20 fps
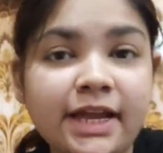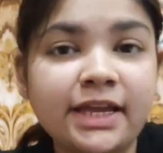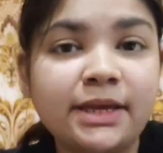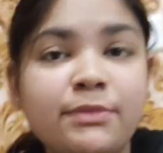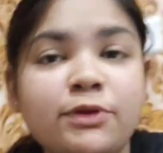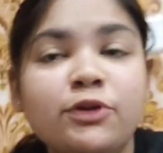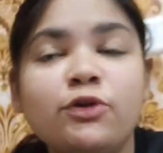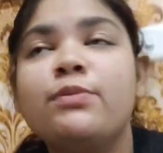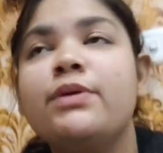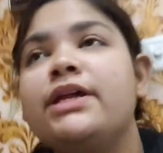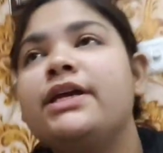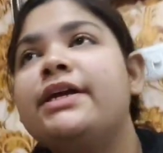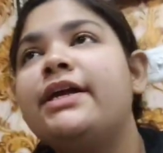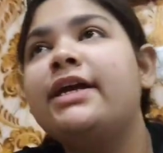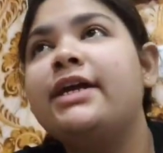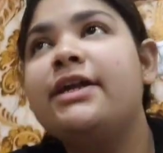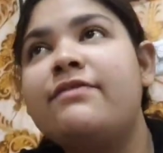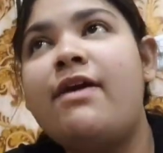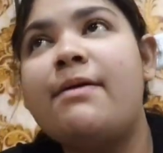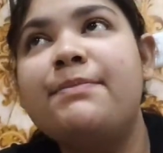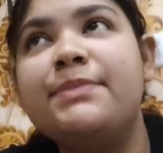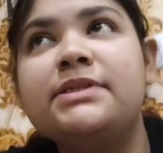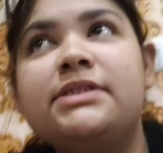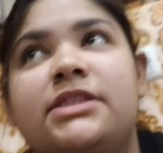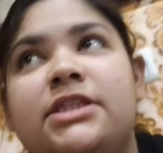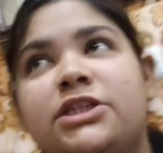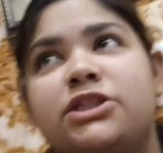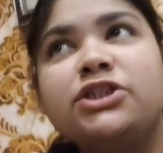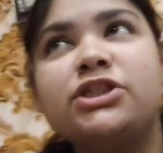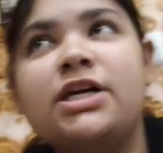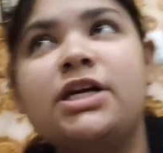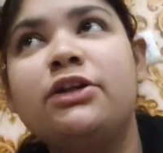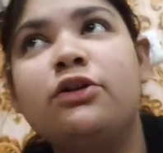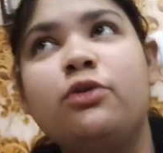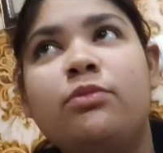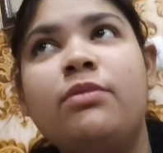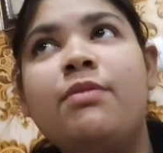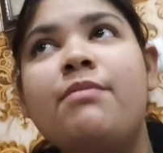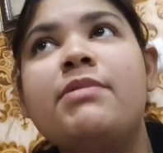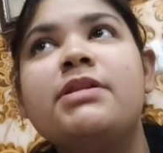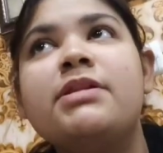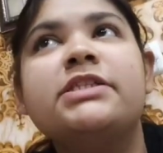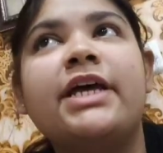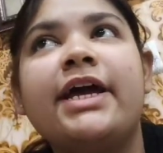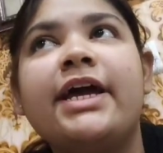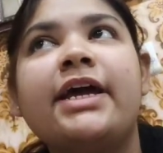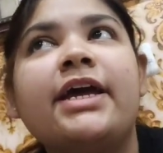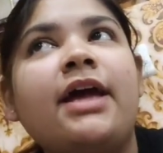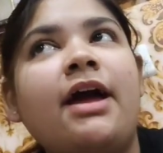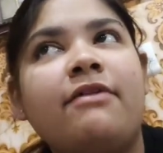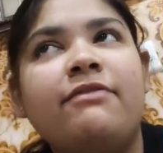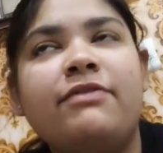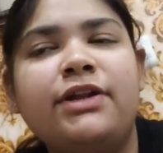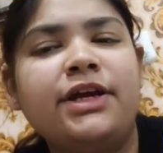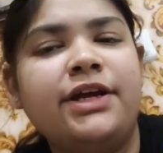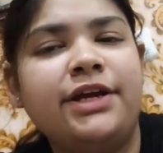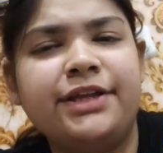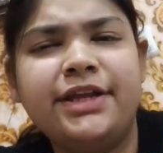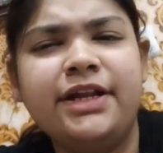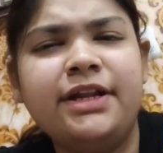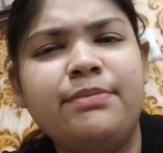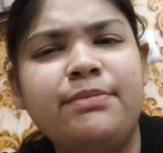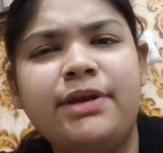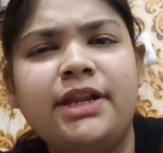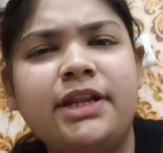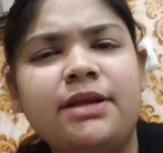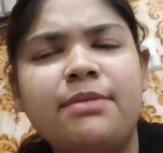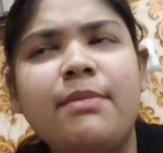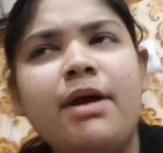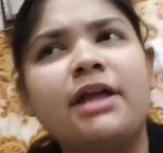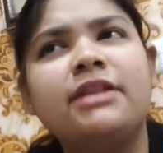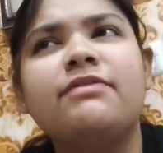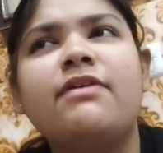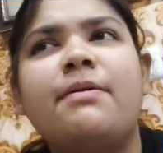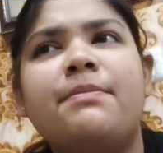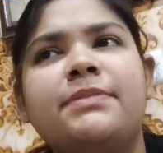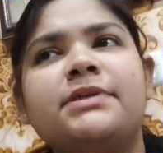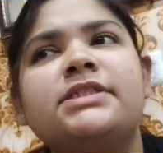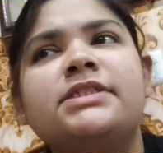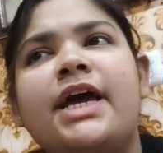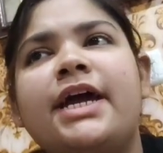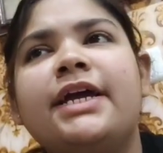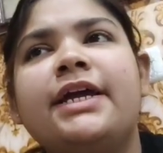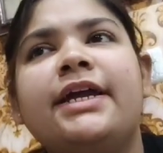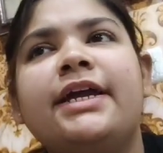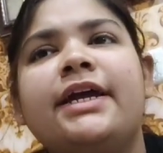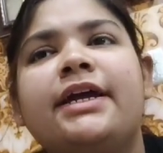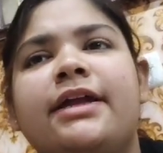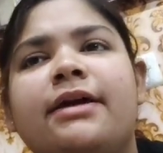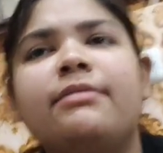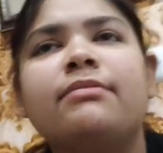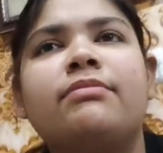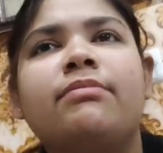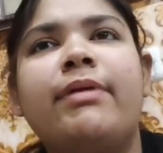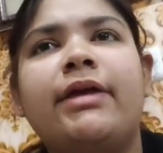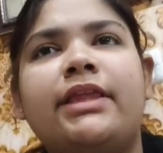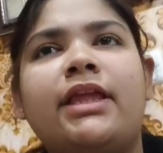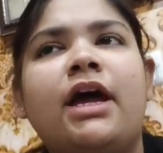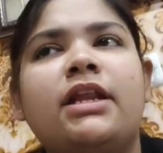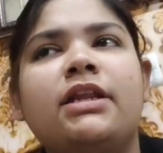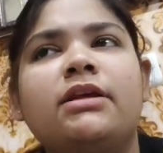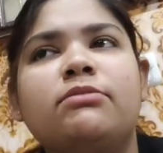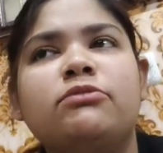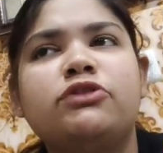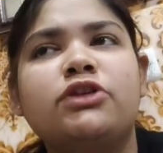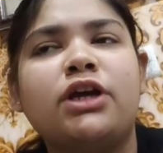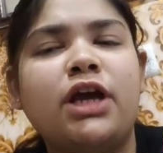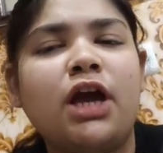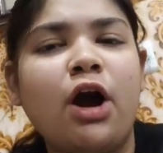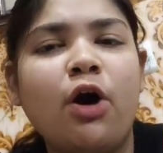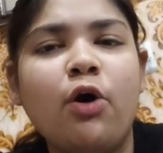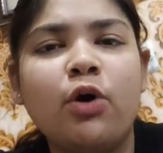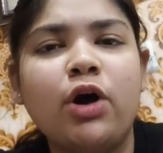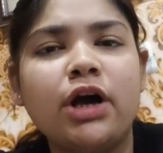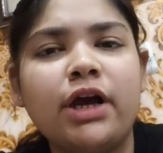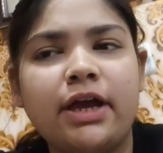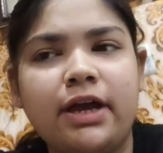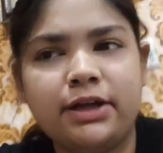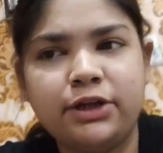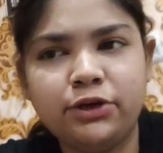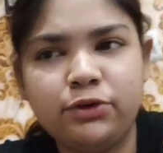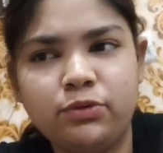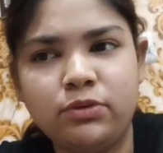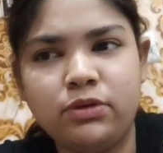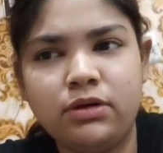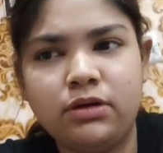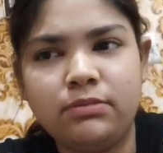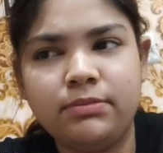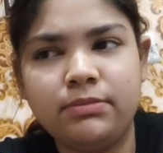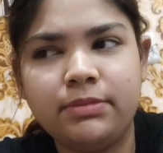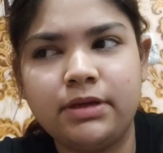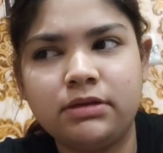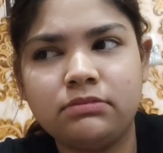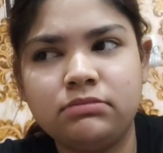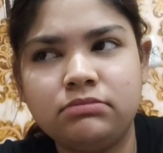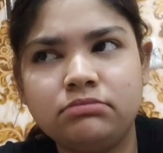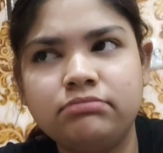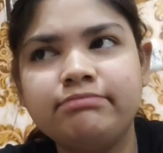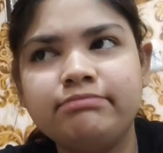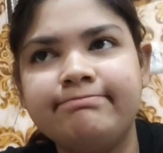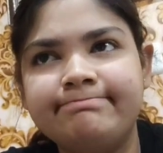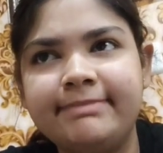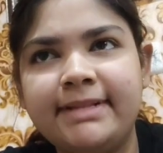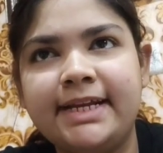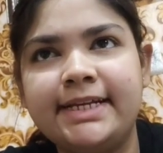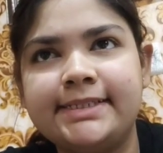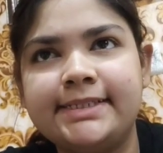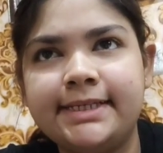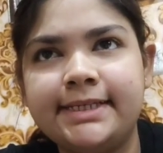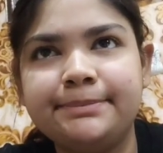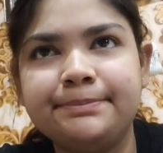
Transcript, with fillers: मेरे को मेरी डेट वापस तीन चार दिनों में मिल जाएगी या फिर एक डेढ़ महीने बाद वापस आएगी डेट अब पता नहीं मुझे क्या होगा क्या नहीं होगा बट लाइक सी